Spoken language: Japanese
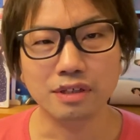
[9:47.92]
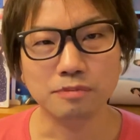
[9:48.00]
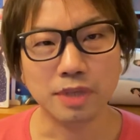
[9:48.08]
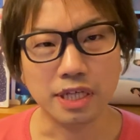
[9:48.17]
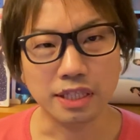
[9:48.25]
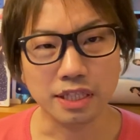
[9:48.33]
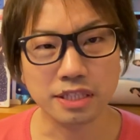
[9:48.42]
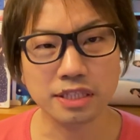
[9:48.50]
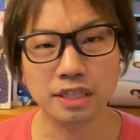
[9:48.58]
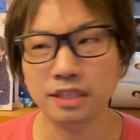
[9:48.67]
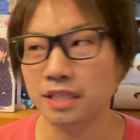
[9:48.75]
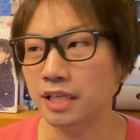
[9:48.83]
まあ下手し
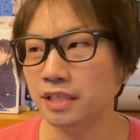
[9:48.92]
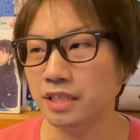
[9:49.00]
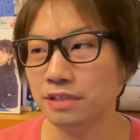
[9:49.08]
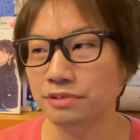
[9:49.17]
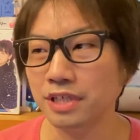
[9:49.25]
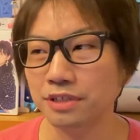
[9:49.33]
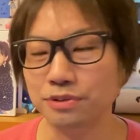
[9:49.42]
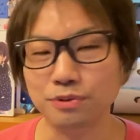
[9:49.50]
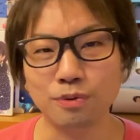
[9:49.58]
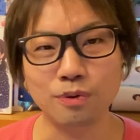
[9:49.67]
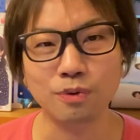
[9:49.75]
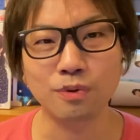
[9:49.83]
たら大学野球
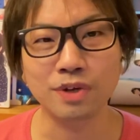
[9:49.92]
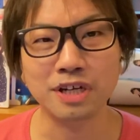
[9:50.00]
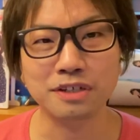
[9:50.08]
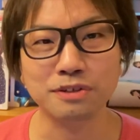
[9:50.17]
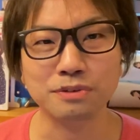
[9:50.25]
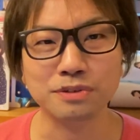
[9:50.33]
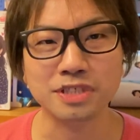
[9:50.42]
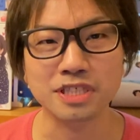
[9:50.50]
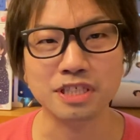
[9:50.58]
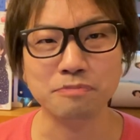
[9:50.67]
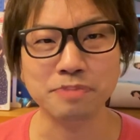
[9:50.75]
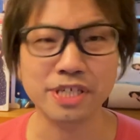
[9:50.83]
高校野球の時
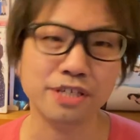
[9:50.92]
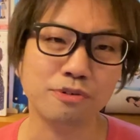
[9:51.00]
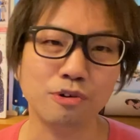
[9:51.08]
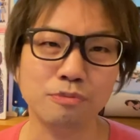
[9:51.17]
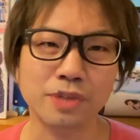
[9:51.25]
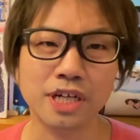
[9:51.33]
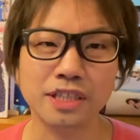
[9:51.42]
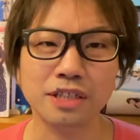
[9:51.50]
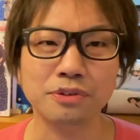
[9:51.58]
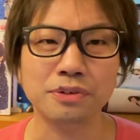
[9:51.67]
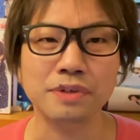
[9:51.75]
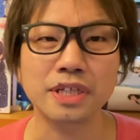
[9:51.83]
期にピークを迎えた
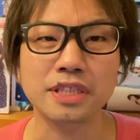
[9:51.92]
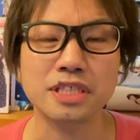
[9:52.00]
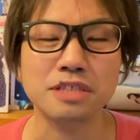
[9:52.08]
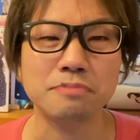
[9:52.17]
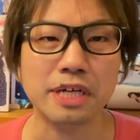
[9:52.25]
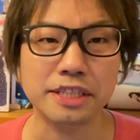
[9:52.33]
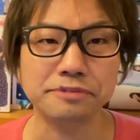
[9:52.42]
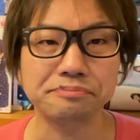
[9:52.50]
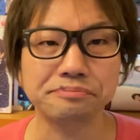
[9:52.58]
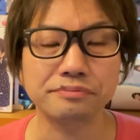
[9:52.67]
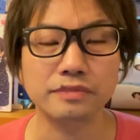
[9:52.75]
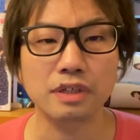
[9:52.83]
と言われてしまい、
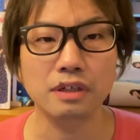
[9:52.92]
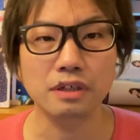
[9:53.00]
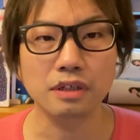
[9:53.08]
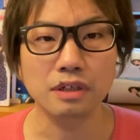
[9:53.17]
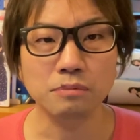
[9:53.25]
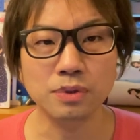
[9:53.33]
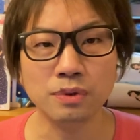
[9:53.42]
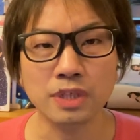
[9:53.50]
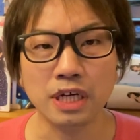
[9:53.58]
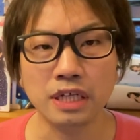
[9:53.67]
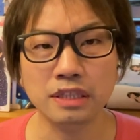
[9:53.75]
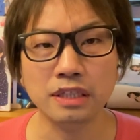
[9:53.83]
プロに
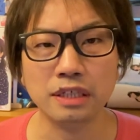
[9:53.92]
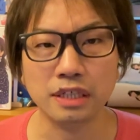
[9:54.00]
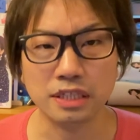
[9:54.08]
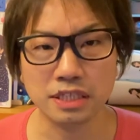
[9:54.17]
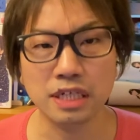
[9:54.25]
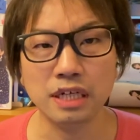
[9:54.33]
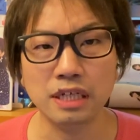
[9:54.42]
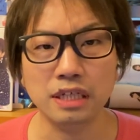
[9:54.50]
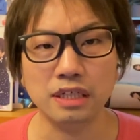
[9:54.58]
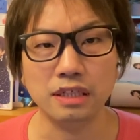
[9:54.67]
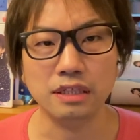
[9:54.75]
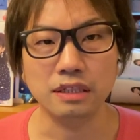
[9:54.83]
入ってから
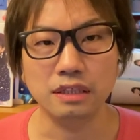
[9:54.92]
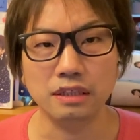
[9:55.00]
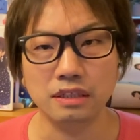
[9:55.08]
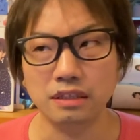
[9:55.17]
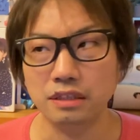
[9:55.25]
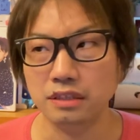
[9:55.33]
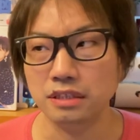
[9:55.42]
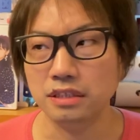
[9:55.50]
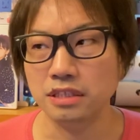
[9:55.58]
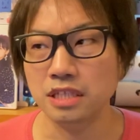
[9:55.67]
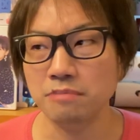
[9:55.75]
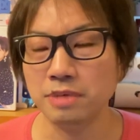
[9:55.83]
じゃあい
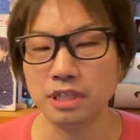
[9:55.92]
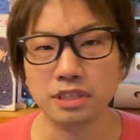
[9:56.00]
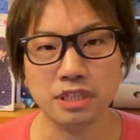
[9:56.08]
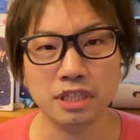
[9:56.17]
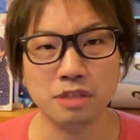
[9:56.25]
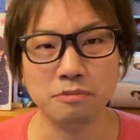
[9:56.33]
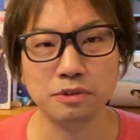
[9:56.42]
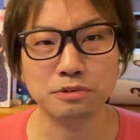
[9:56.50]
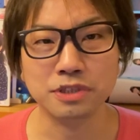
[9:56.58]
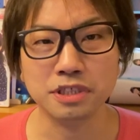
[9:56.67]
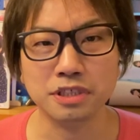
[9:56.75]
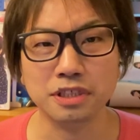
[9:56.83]
ちねんめからさんねんまえの
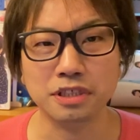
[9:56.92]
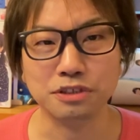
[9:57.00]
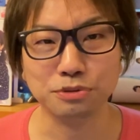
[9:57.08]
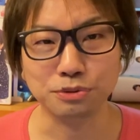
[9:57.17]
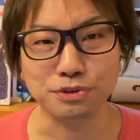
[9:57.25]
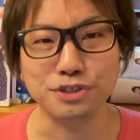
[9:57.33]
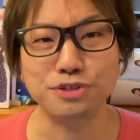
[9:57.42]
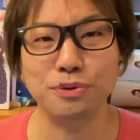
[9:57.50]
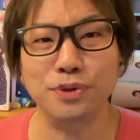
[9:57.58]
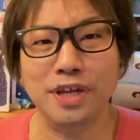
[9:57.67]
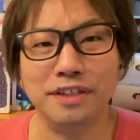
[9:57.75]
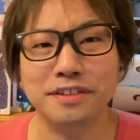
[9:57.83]
成績なんかちょっと異
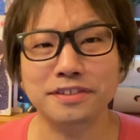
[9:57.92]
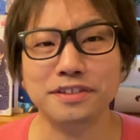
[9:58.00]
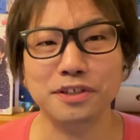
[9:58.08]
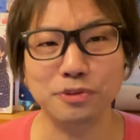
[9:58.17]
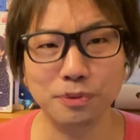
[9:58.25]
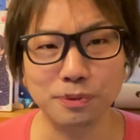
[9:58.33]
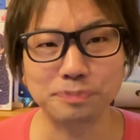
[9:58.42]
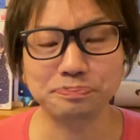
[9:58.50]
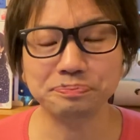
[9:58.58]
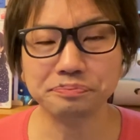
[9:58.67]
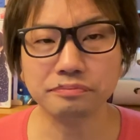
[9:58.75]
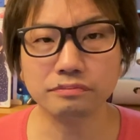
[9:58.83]
常なんですけど、
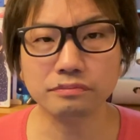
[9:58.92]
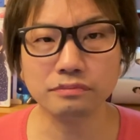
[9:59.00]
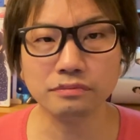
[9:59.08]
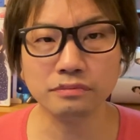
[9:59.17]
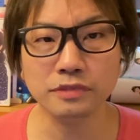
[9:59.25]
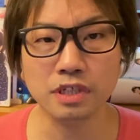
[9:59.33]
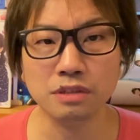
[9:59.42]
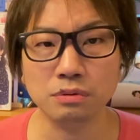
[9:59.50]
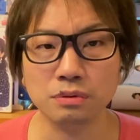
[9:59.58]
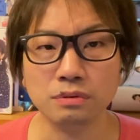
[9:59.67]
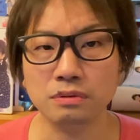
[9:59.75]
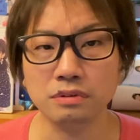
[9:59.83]
あ
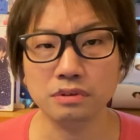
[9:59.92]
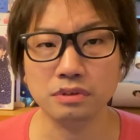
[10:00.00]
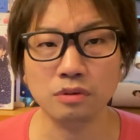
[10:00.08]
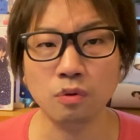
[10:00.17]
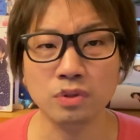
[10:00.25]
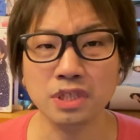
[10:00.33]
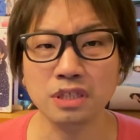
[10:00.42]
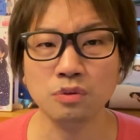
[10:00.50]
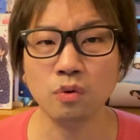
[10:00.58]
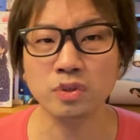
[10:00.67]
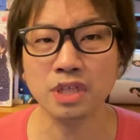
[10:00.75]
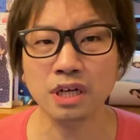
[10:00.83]
の功績
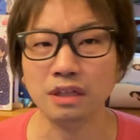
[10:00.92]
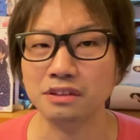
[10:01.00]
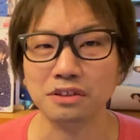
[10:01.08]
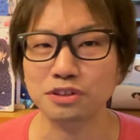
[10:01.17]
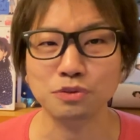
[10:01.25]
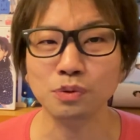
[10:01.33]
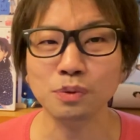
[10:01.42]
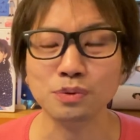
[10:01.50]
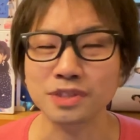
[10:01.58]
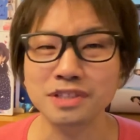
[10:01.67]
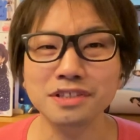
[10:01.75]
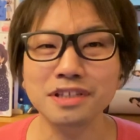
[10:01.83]
残さなかったってそんなこと
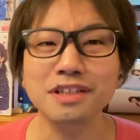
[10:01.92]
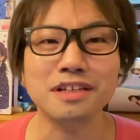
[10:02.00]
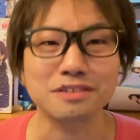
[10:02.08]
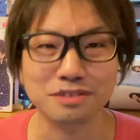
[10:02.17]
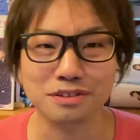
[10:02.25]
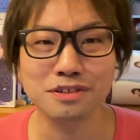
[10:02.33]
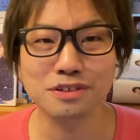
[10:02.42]
全然ないんです。